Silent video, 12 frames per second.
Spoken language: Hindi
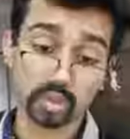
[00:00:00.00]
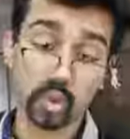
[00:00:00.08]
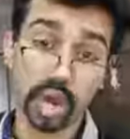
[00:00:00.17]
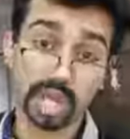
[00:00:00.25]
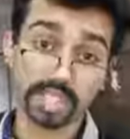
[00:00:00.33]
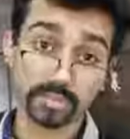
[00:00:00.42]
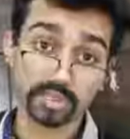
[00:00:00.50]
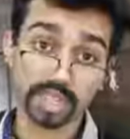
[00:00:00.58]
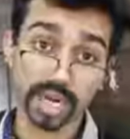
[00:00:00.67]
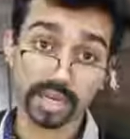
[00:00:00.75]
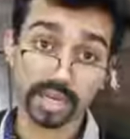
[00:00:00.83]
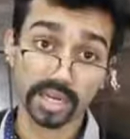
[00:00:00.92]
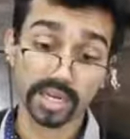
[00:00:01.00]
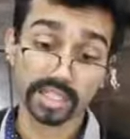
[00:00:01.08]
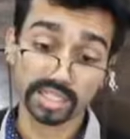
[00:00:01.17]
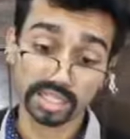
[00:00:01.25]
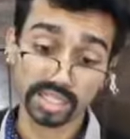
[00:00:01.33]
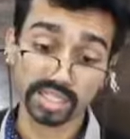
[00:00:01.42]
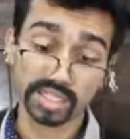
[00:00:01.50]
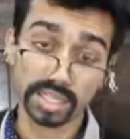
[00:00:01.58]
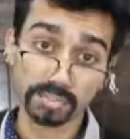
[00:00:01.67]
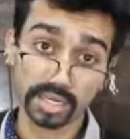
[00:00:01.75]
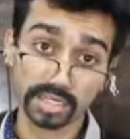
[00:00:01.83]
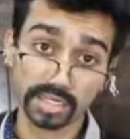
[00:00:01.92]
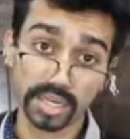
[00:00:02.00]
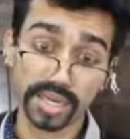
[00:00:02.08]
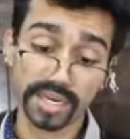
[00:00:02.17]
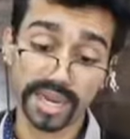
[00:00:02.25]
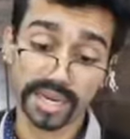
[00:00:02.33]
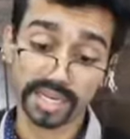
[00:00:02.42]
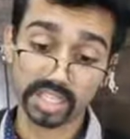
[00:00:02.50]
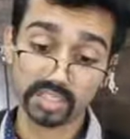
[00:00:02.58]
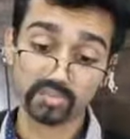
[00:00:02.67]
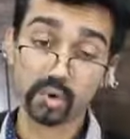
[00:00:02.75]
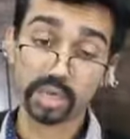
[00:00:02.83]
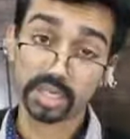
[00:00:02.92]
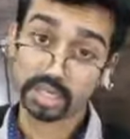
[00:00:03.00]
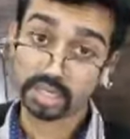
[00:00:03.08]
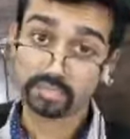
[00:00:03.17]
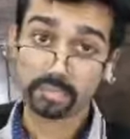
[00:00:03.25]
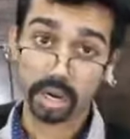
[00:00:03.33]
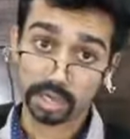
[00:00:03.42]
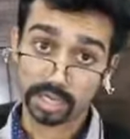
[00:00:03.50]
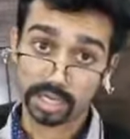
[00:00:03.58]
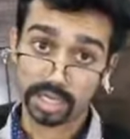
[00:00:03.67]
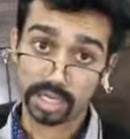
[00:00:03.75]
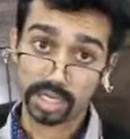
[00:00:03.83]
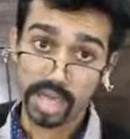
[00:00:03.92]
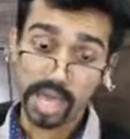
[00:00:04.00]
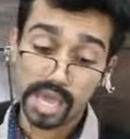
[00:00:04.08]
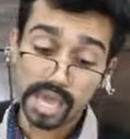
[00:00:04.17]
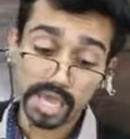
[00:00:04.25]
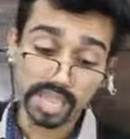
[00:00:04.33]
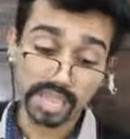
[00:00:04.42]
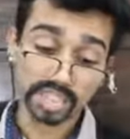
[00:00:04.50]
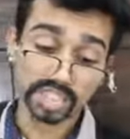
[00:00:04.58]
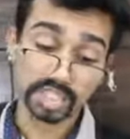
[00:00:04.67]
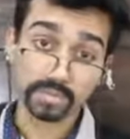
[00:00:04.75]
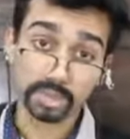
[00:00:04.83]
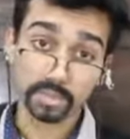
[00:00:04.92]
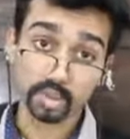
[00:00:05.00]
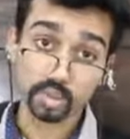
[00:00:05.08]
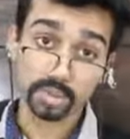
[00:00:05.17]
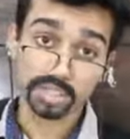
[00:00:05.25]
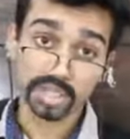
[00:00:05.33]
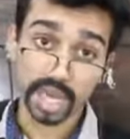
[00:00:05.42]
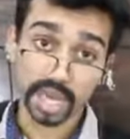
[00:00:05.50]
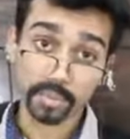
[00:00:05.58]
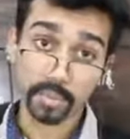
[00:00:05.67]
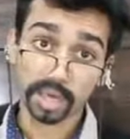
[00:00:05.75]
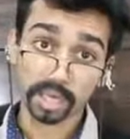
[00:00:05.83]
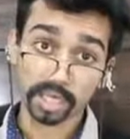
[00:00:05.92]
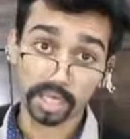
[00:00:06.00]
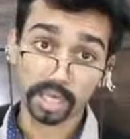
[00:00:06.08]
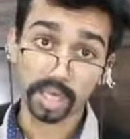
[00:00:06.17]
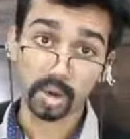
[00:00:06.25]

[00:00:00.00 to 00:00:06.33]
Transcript: तो आज हम स्टार्ट करेंगे सिक्स चैप्टर से डैट इज़ व्हाट इज़ मार्केटिंग इस चैप्टर में तुम्हें सारे मार्केटिंग के